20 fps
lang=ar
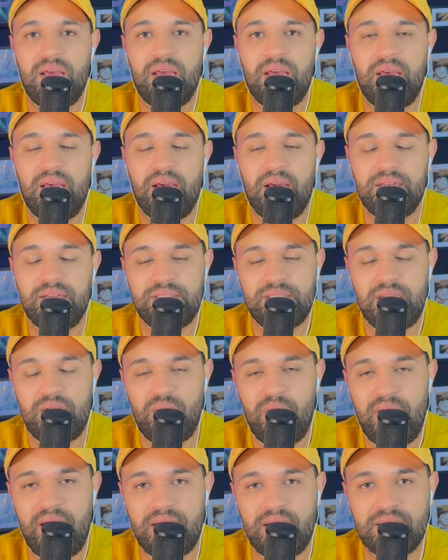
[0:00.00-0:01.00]
حتى
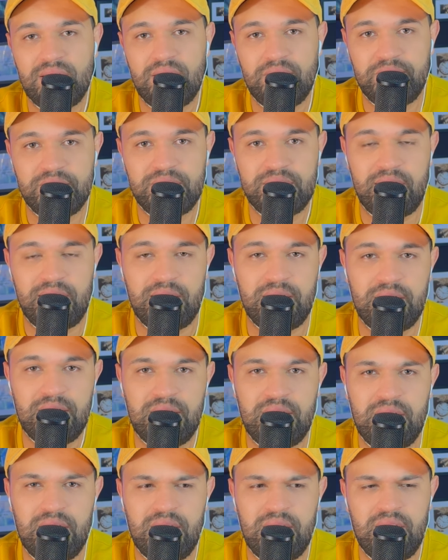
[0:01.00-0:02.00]
لواحد الفتره
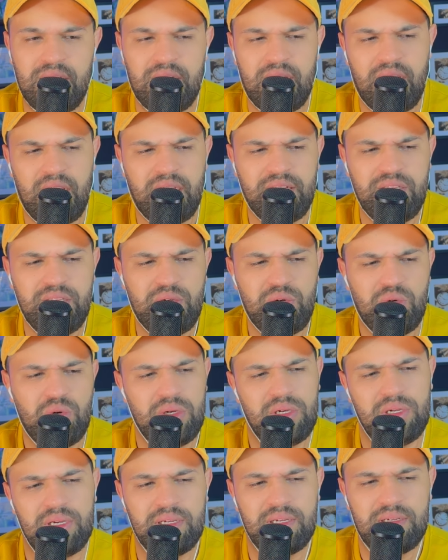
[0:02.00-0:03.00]
غادي
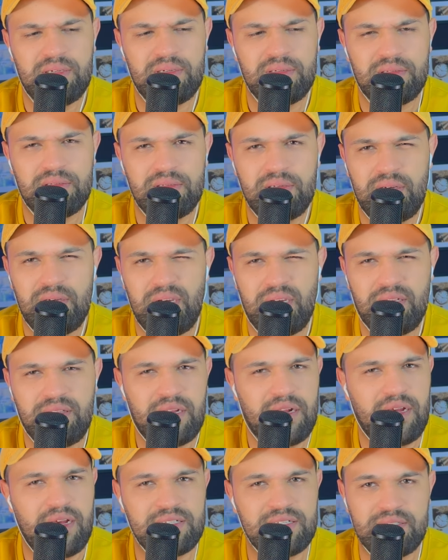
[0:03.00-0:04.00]
يقول
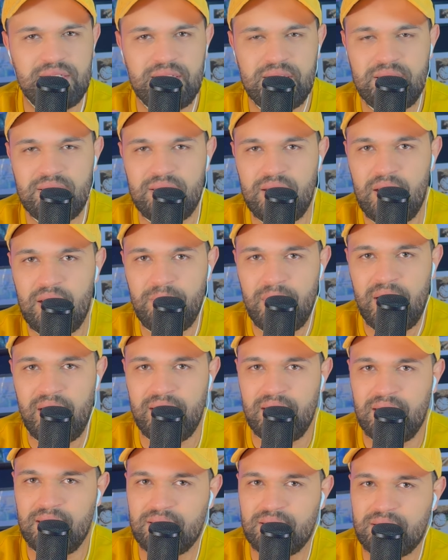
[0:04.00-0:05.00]
غادي راه خاصني نديها
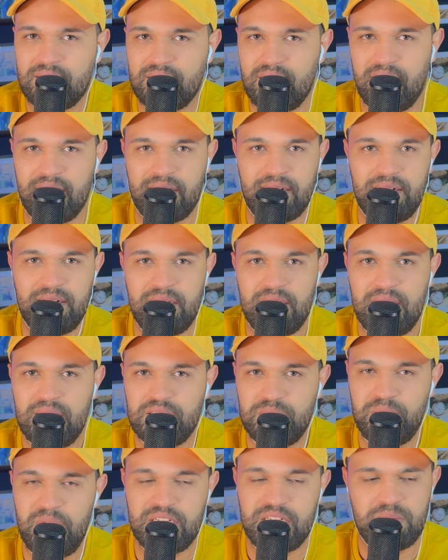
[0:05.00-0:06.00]
معايا للدار
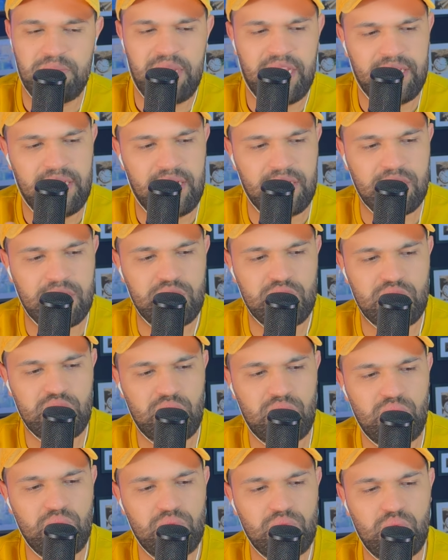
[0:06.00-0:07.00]
تبات معايا
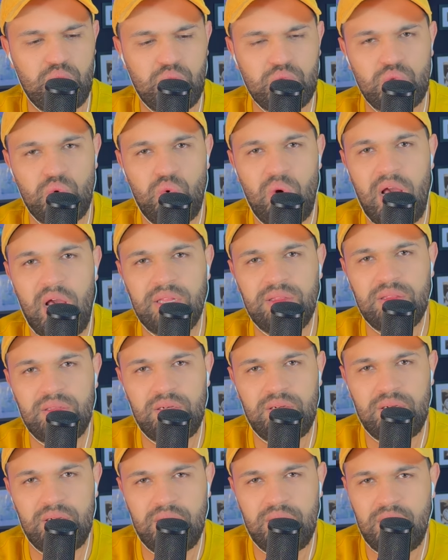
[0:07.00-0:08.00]
نقصرو وندوزو واحد
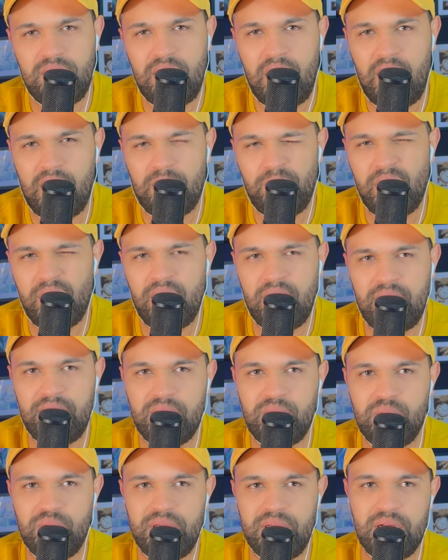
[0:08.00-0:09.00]
الليله حمراء
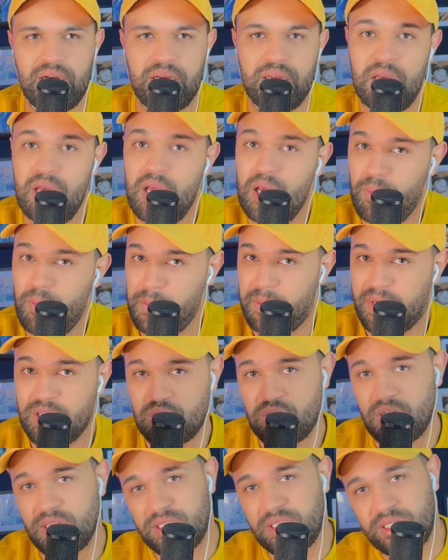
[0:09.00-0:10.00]
انا وياها ما
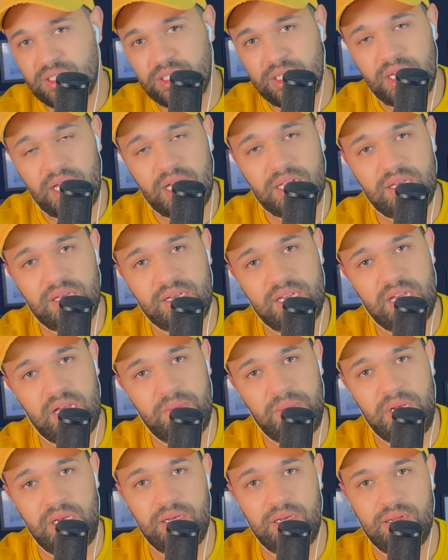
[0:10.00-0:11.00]
يمكنش هاد الزين هذا
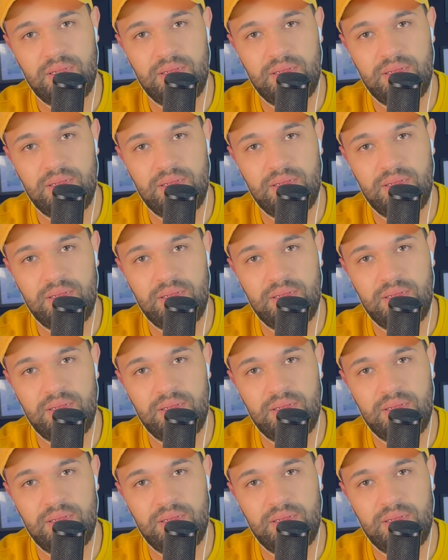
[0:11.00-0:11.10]
كامل